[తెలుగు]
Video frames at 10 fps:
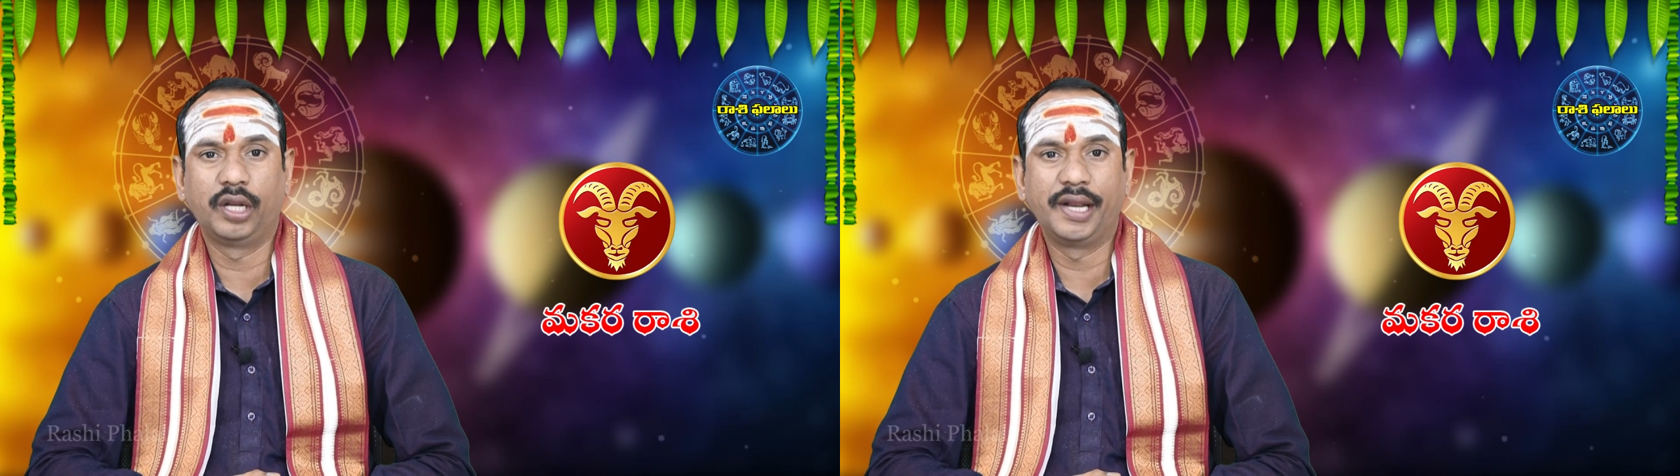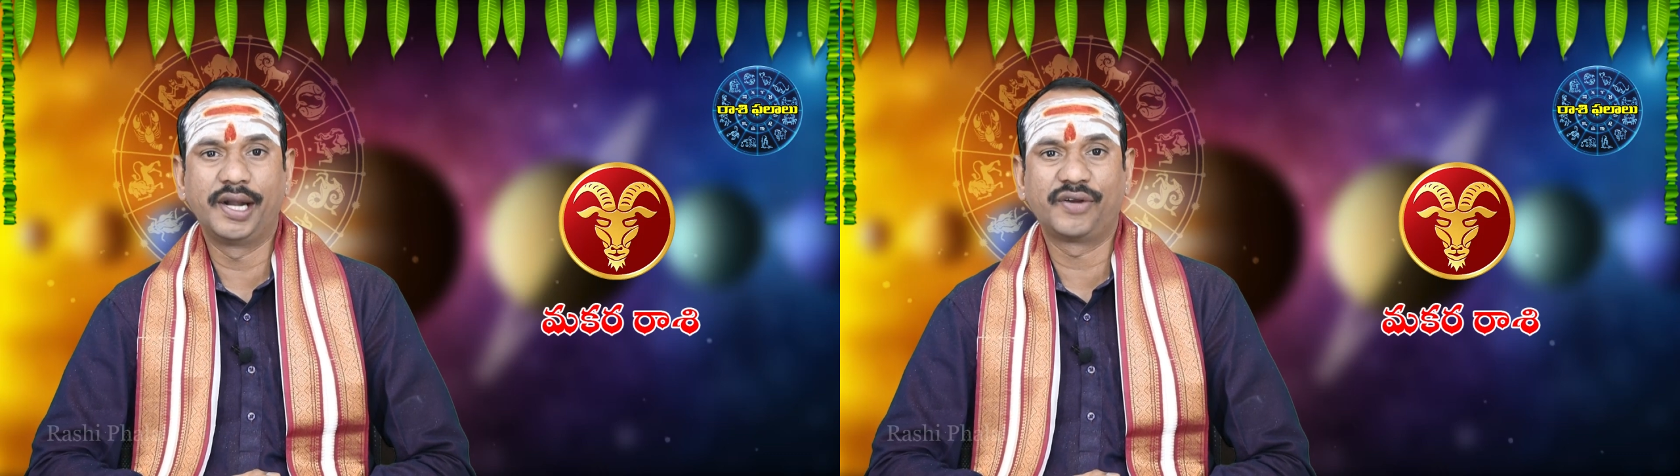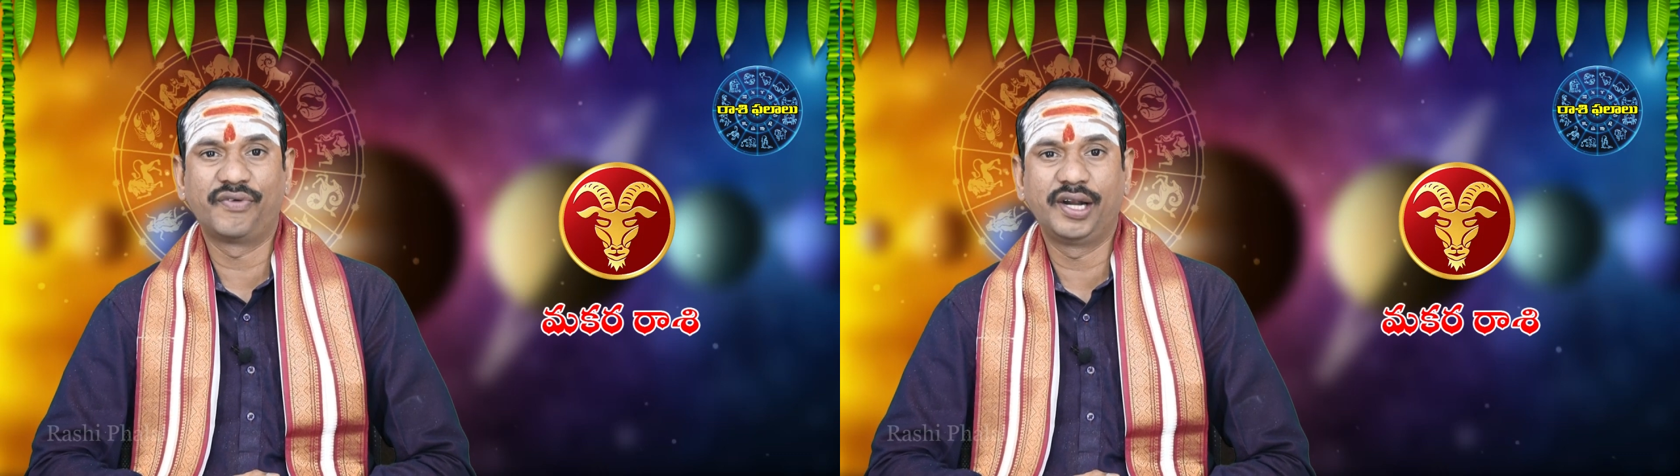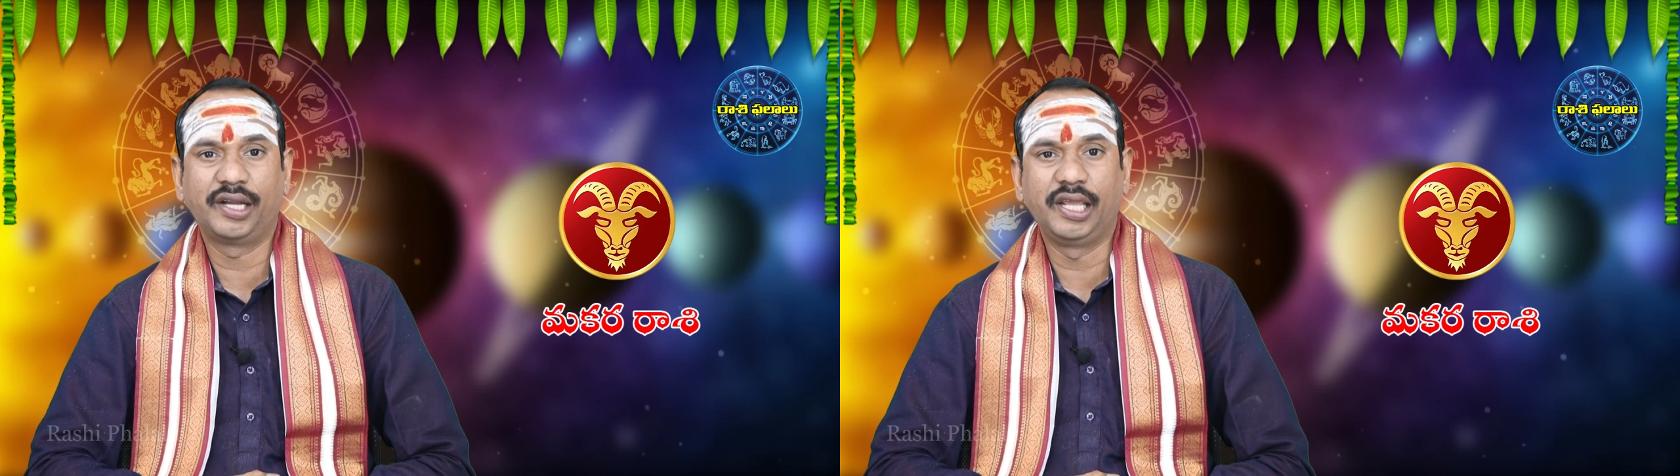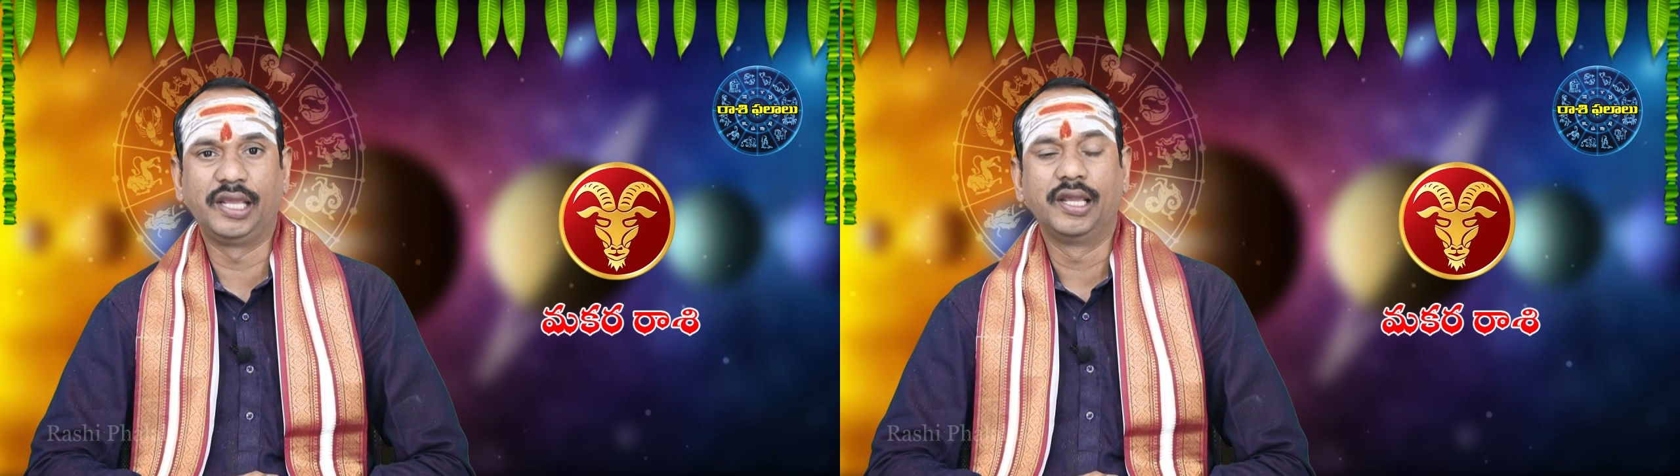
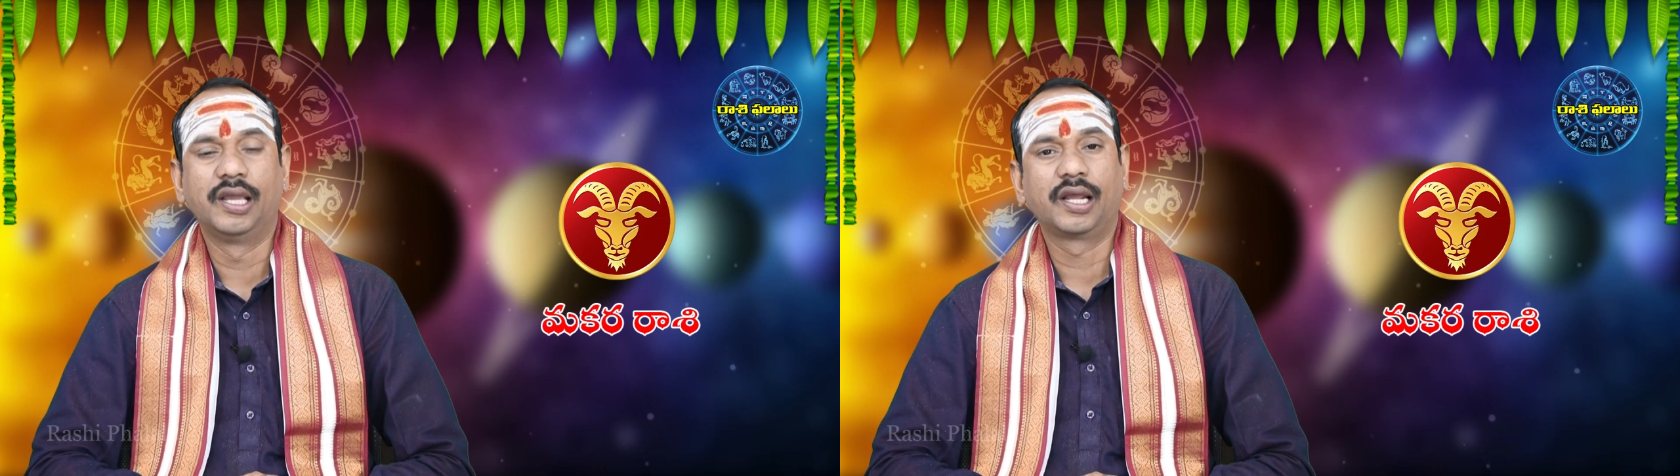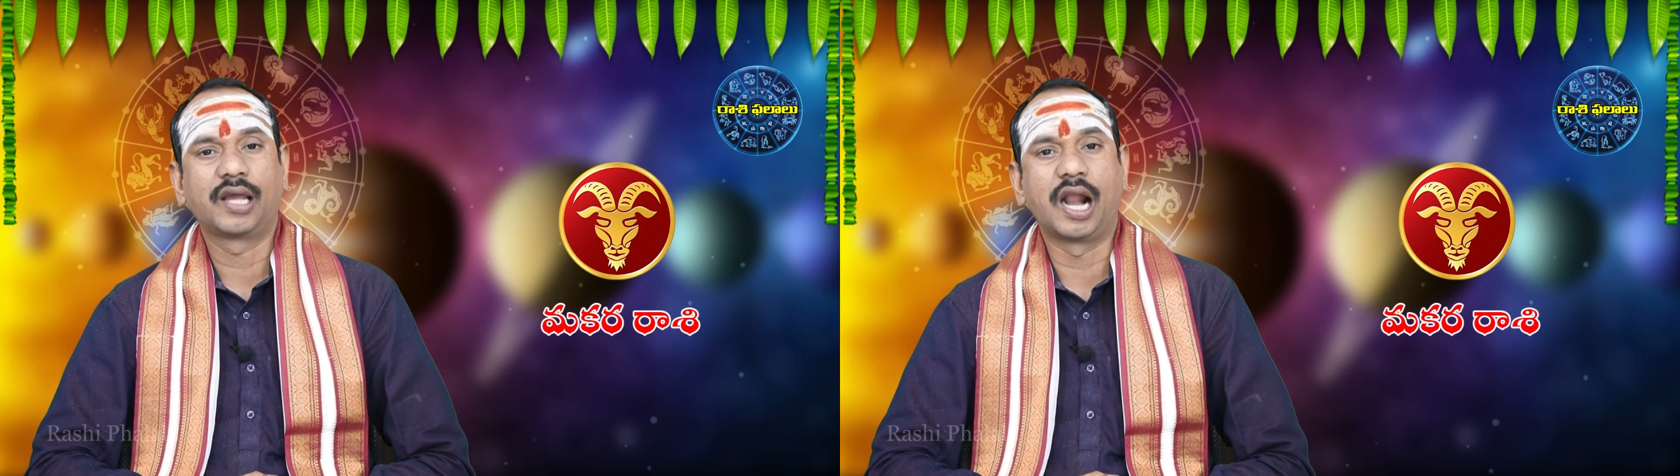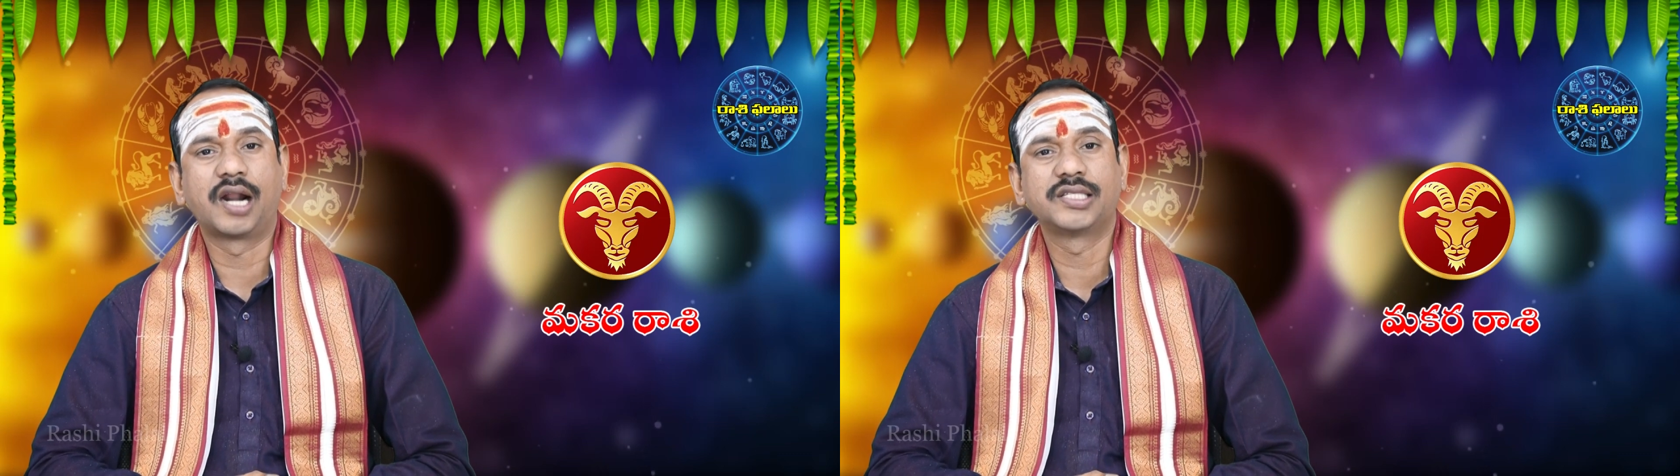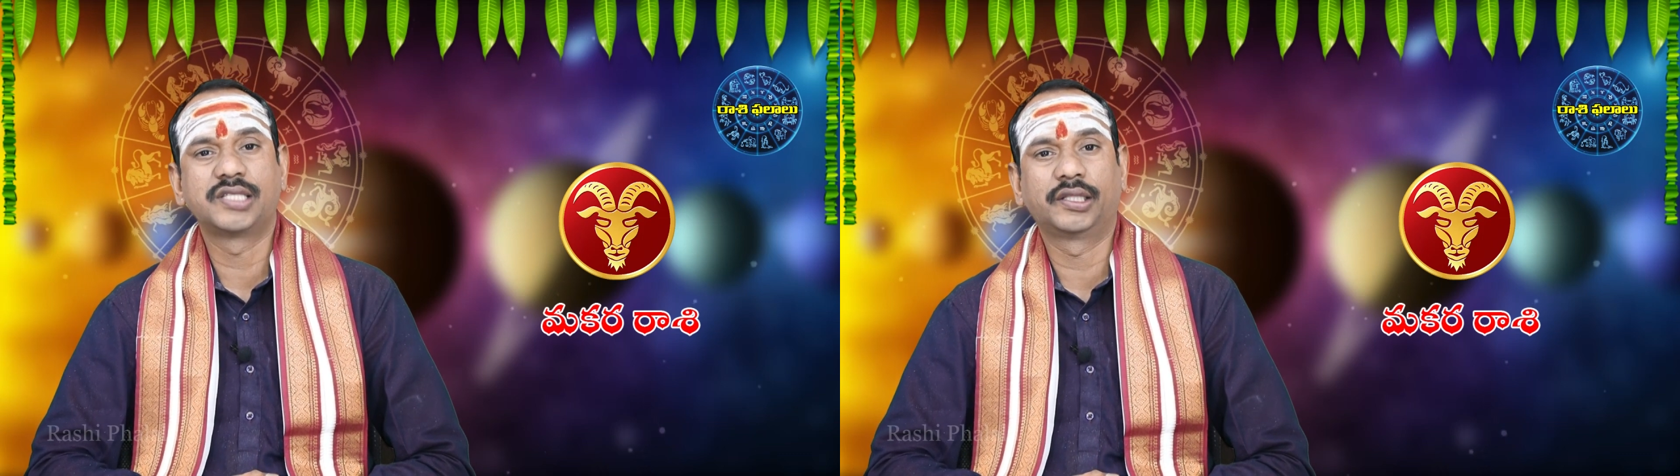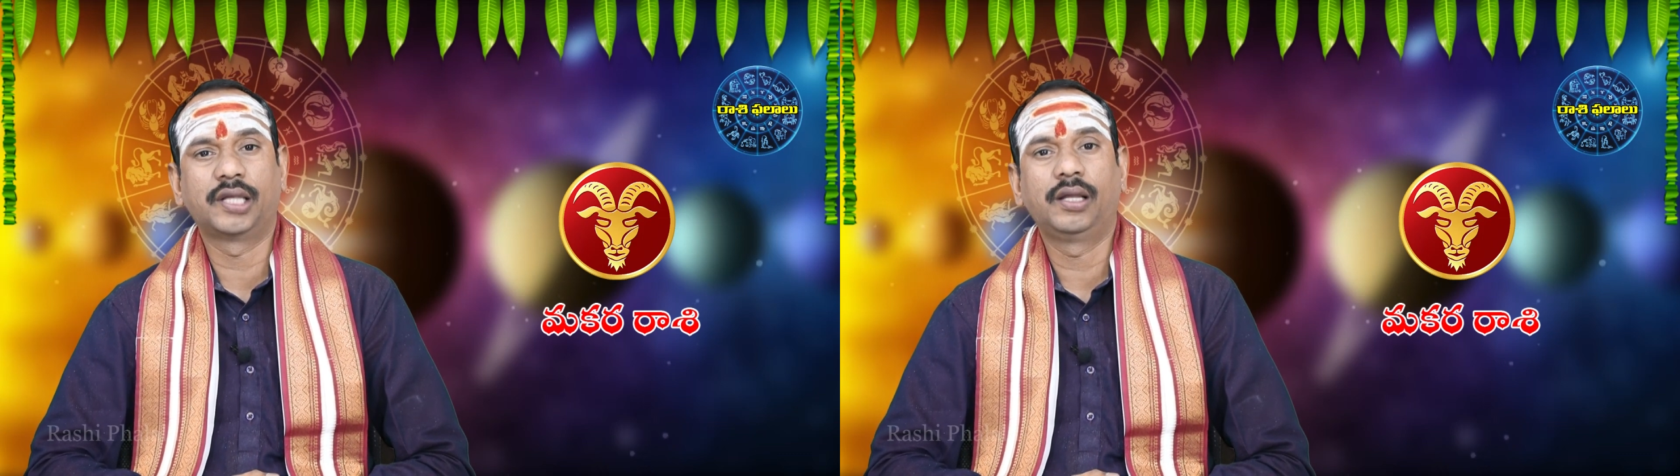లేనటువంటి కారణం
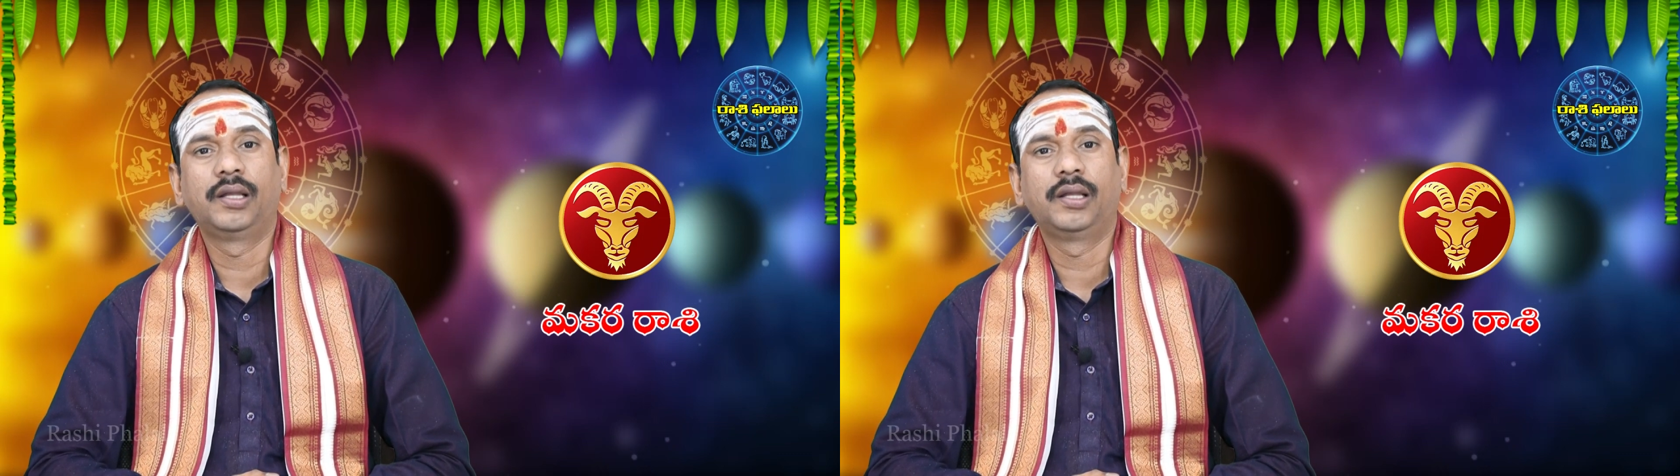చేత